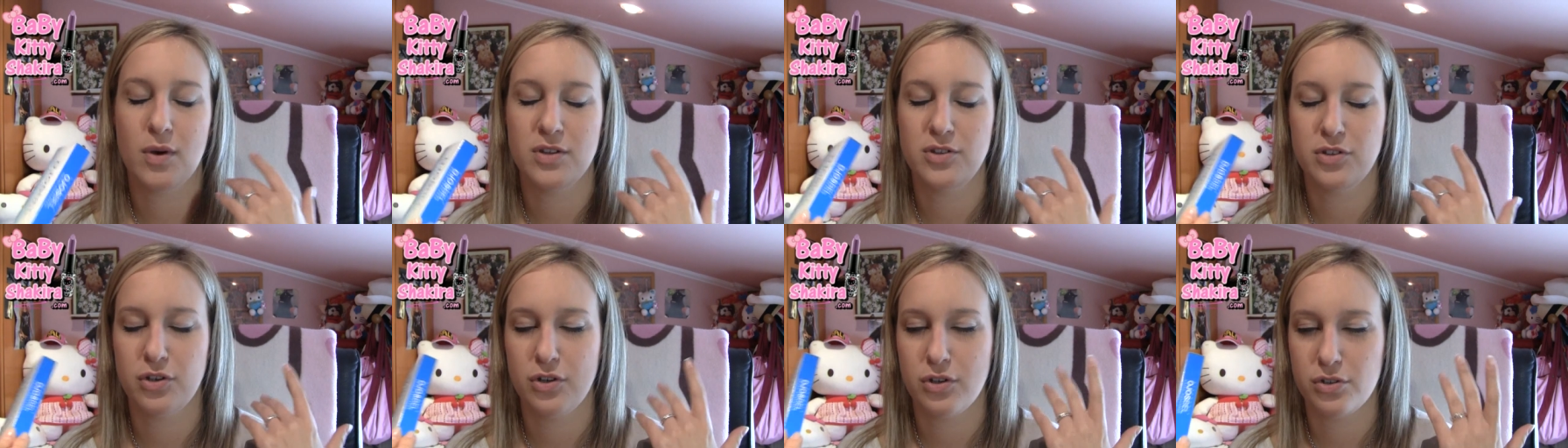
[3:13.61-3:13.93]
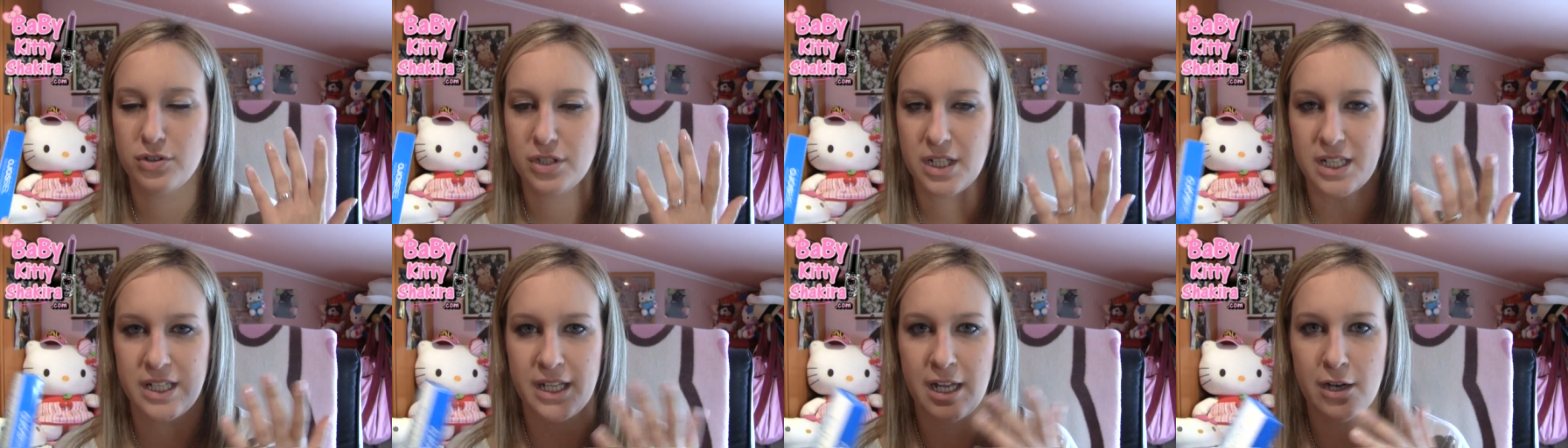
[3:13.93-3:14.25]
cuando
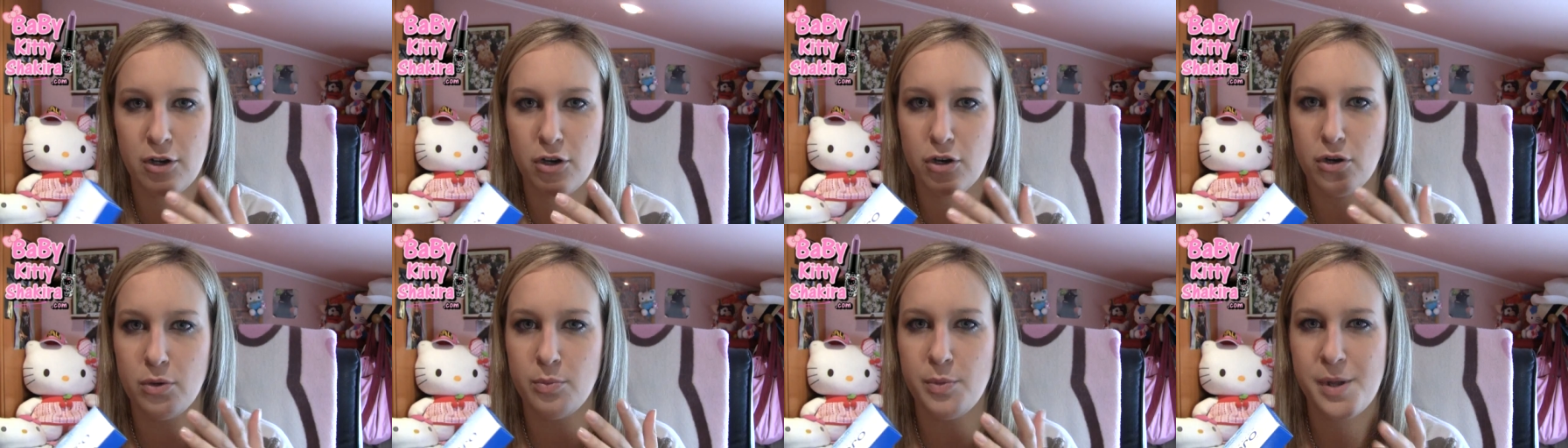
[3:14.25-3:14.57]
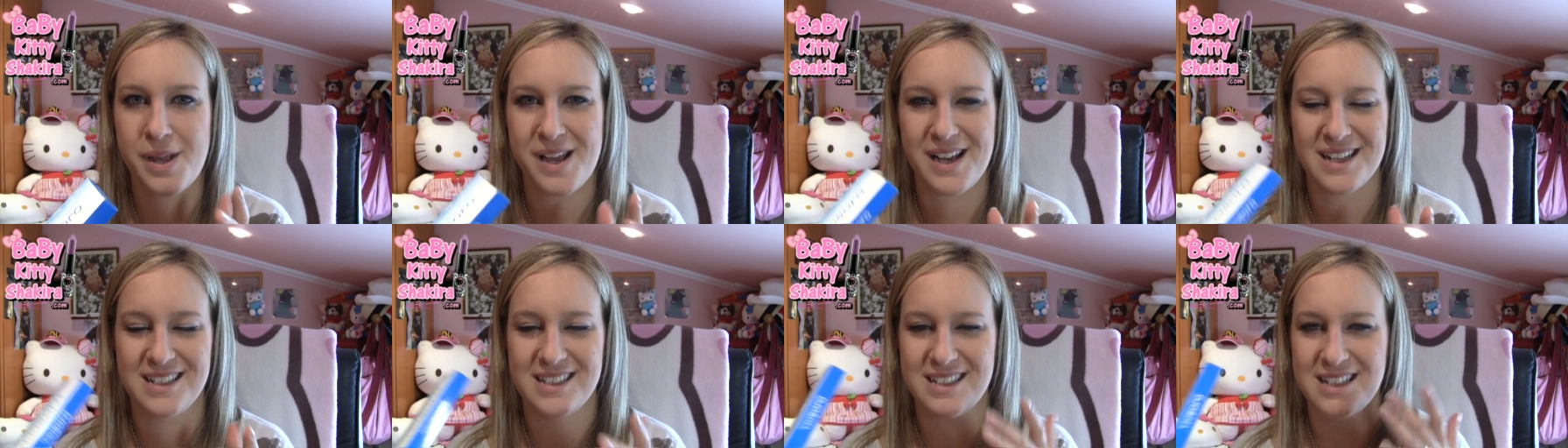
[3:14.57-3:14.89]
lo tenía el ojo
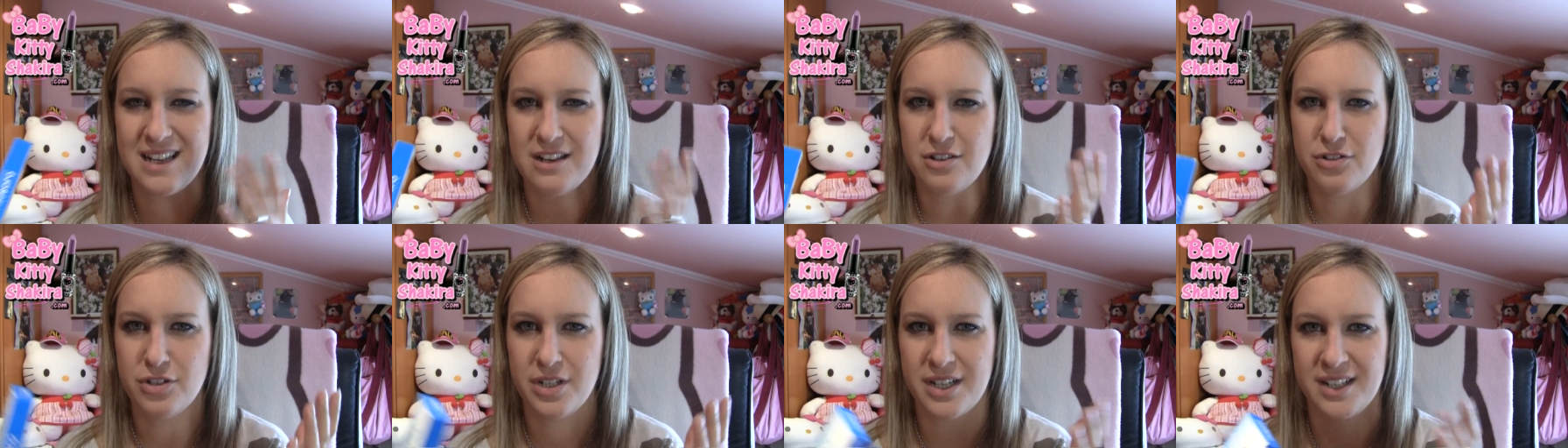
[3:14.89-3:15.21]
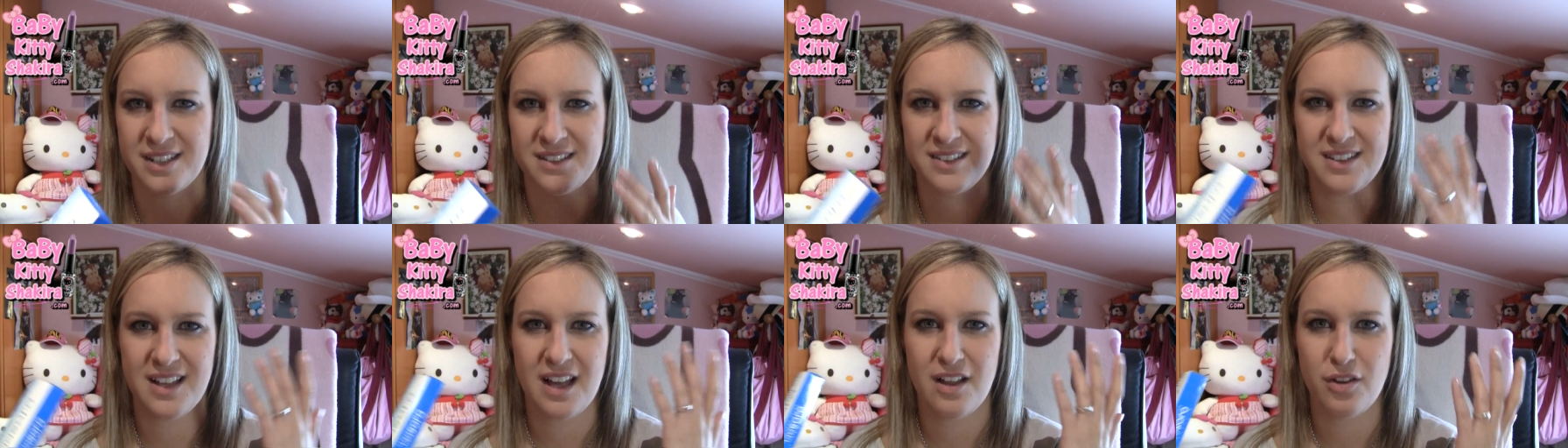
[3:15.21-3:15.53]
muy cansado,
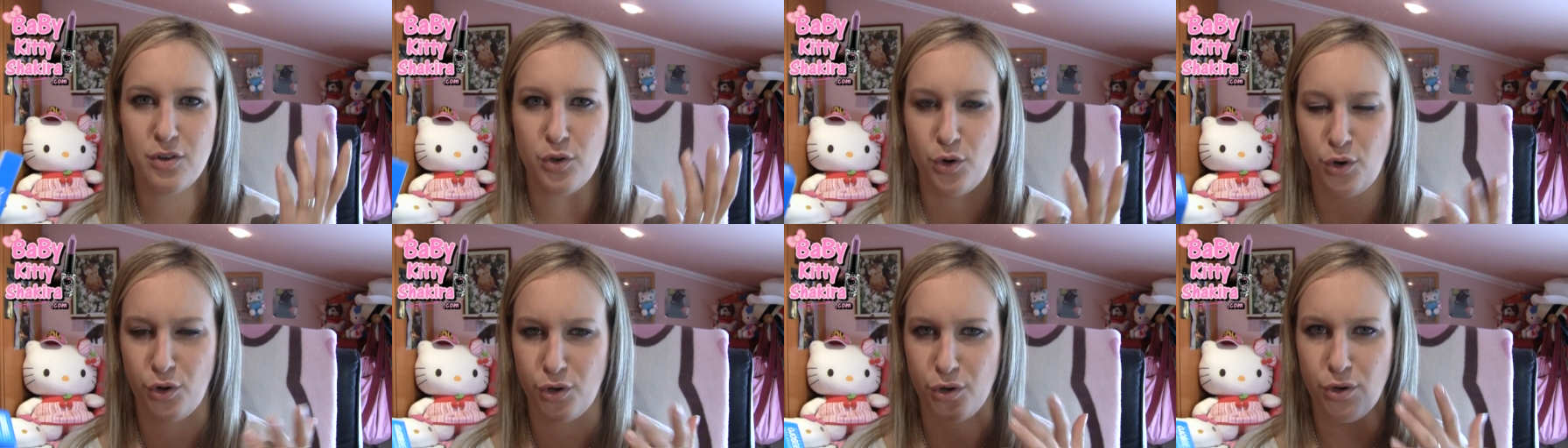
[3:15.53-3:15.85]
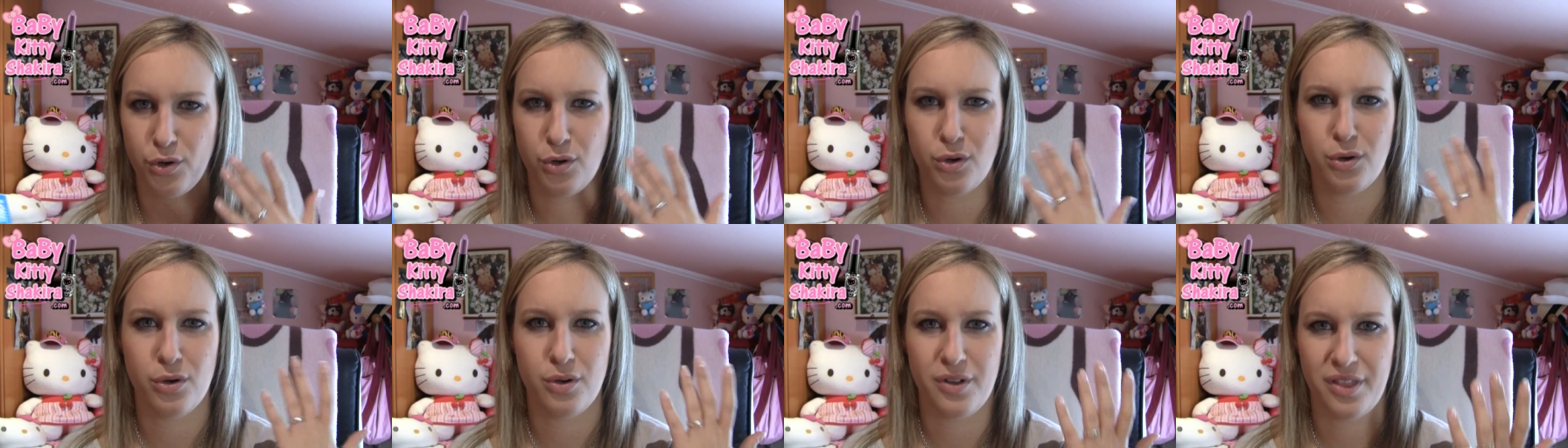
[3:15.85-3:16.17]
irritado,
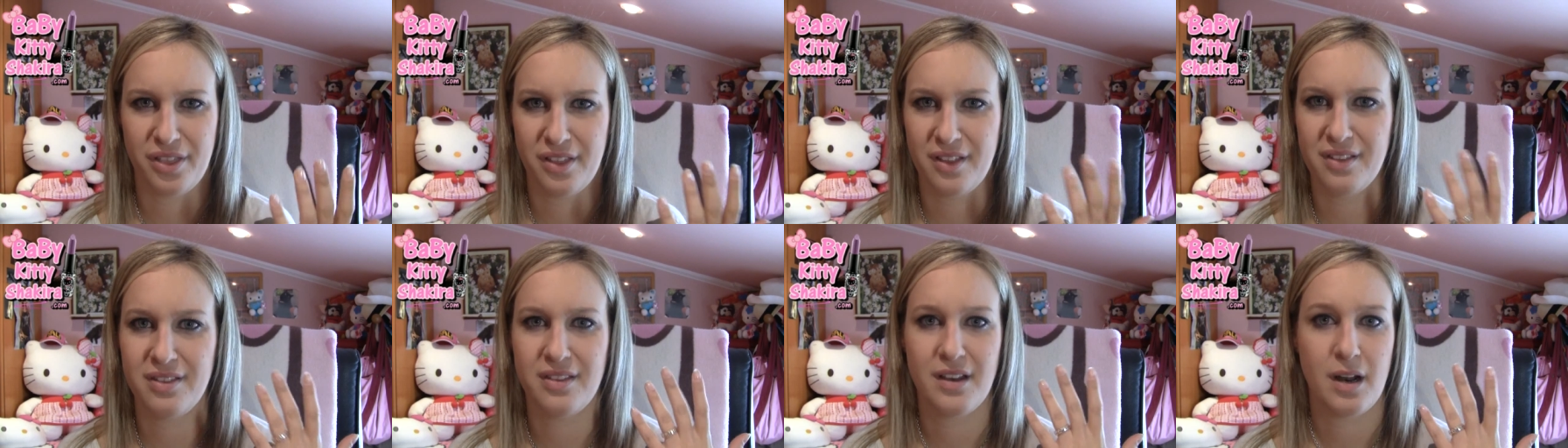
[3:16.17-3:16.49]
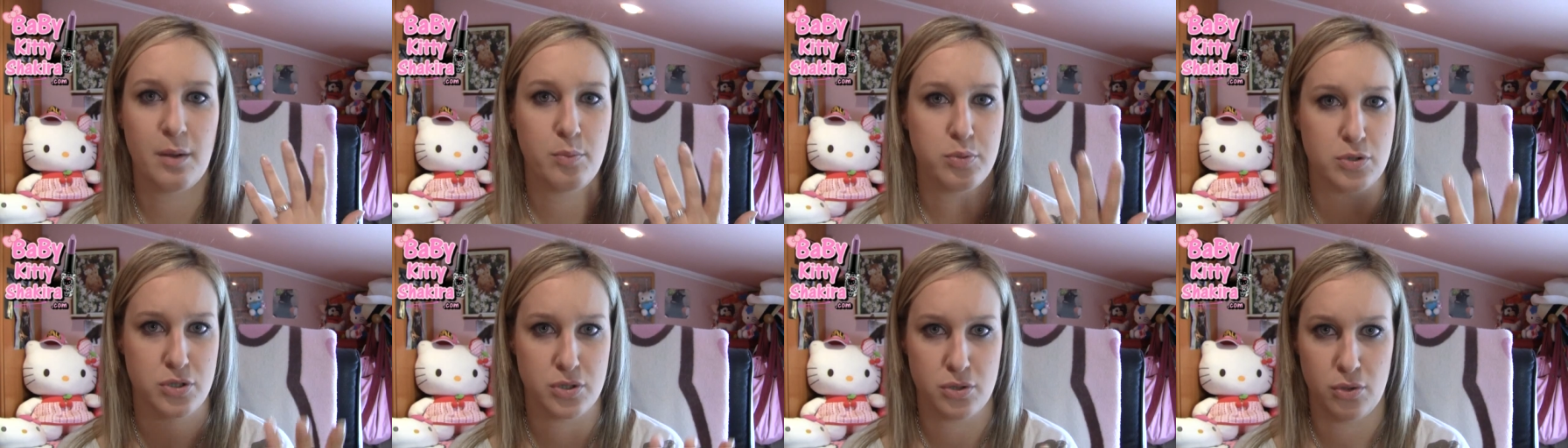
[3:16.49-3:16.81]
rojo,
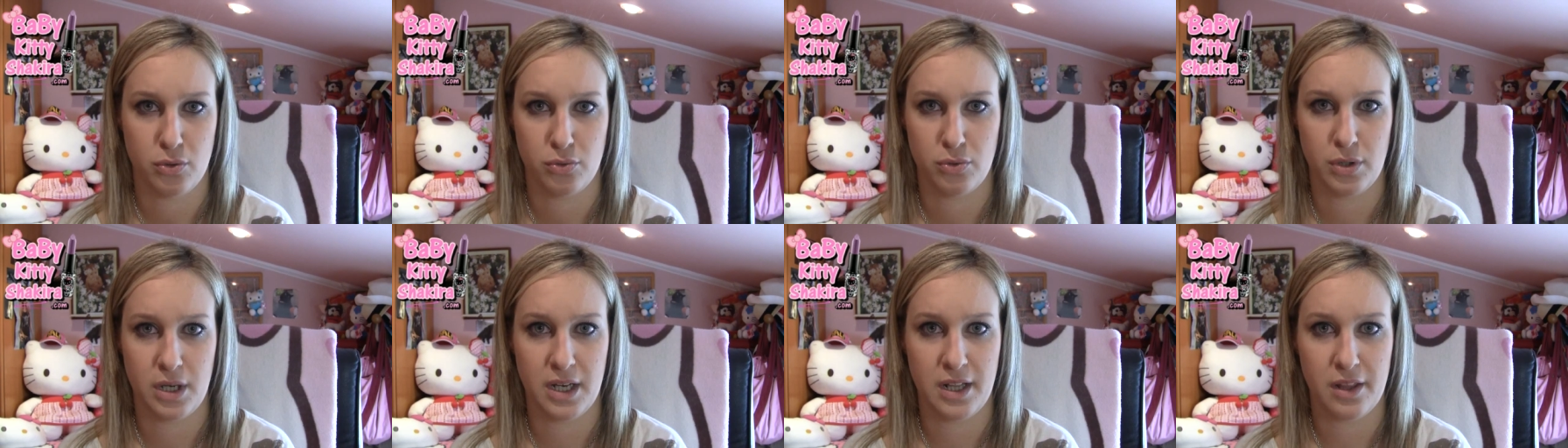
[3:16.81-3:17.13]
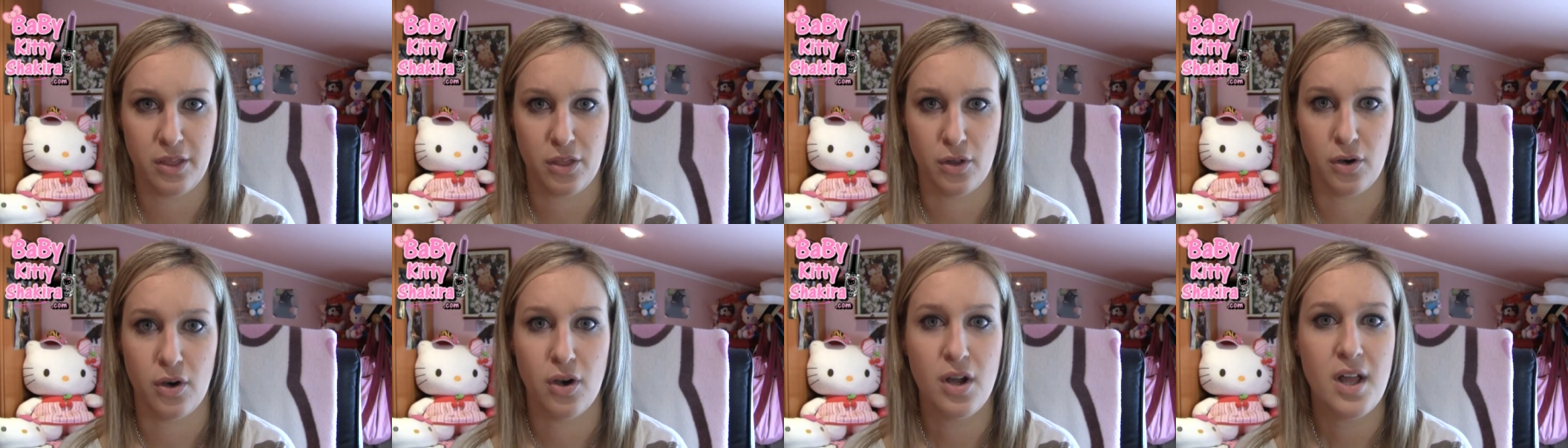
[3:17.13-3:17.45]
etcétera, pues lo
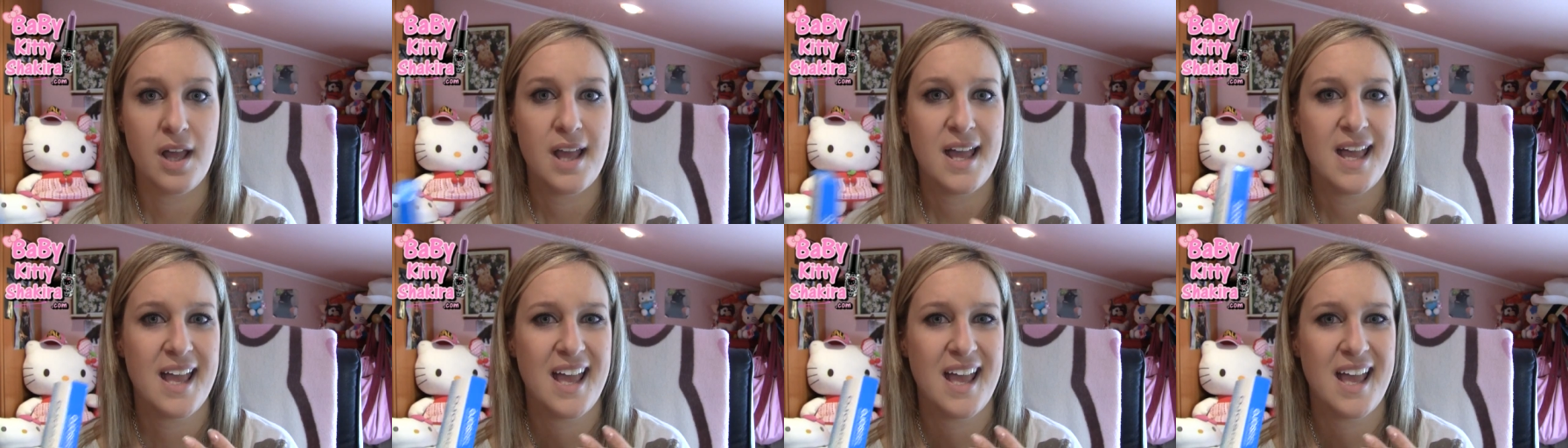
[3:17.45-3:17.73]
utilizo.